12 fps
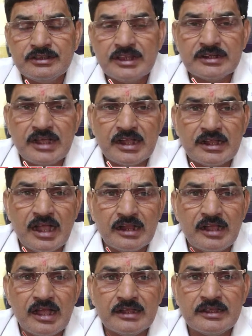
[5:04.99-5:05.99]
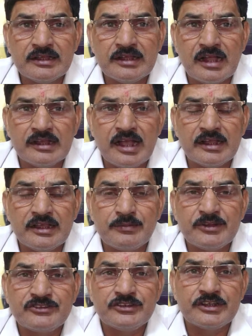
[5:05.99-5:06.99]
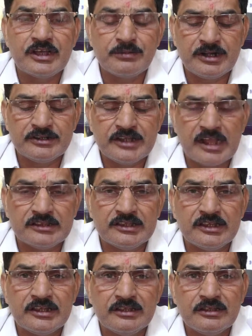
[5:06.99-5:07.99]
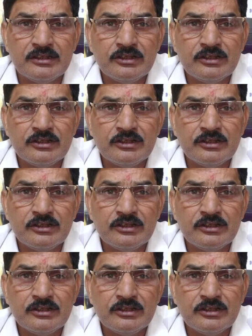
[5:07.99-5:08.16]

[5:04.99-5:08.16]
धक्का खा खा के खा खा के बच्चे घर बैठ जाते हैं